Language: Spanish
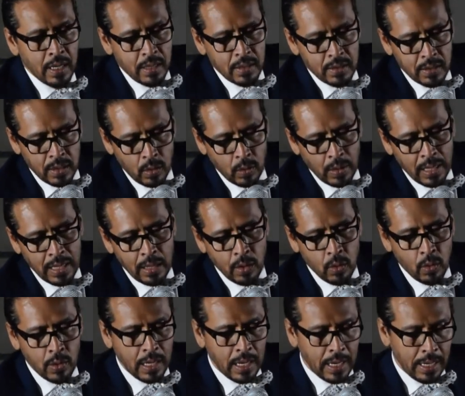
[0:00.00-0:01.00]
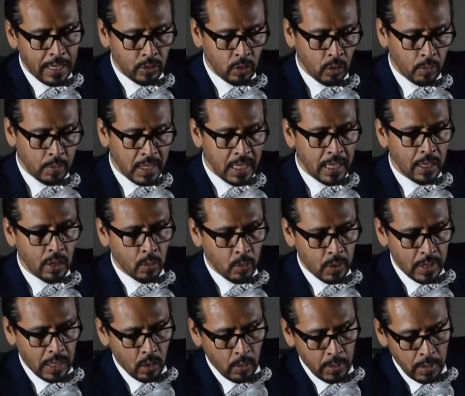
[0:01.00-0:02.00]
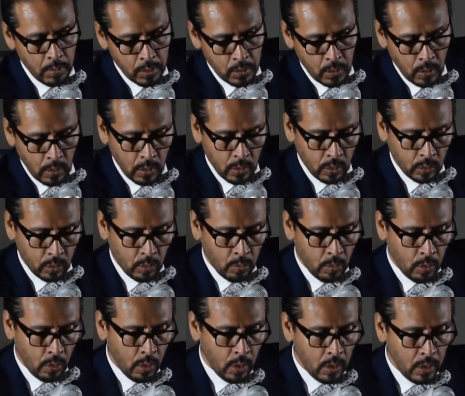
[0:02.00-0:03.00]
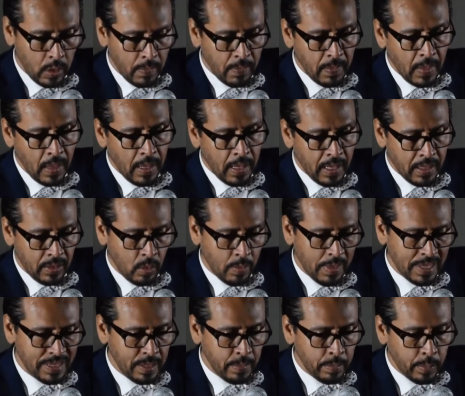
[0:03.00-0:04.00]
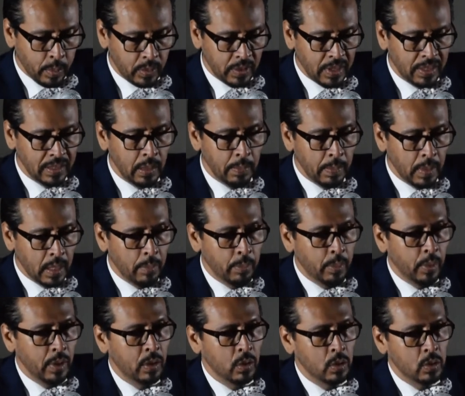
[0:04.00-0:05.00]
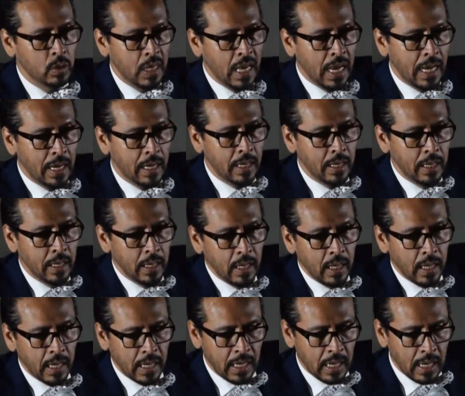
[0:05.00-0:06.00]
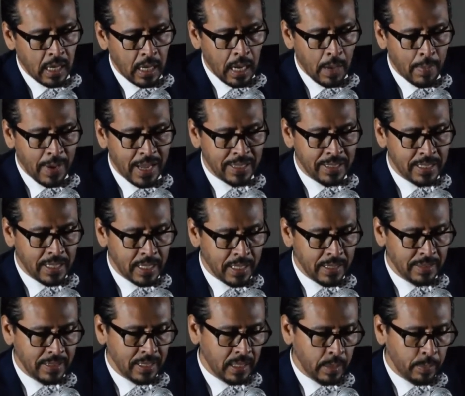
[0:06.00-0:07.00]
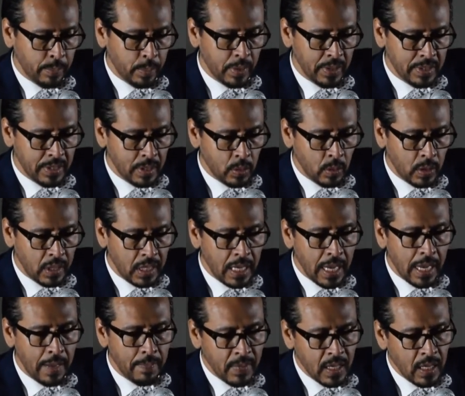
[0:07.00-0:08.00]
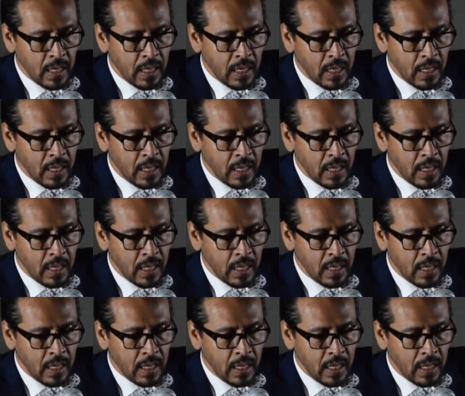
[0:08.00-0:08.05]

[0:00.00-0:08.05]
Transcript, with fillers: Sin lugar a duda, la anatomía, como ya lo vimos con el doctor Monroy, es lo más importante para podernos guiar en el avance de este tipo de cirugía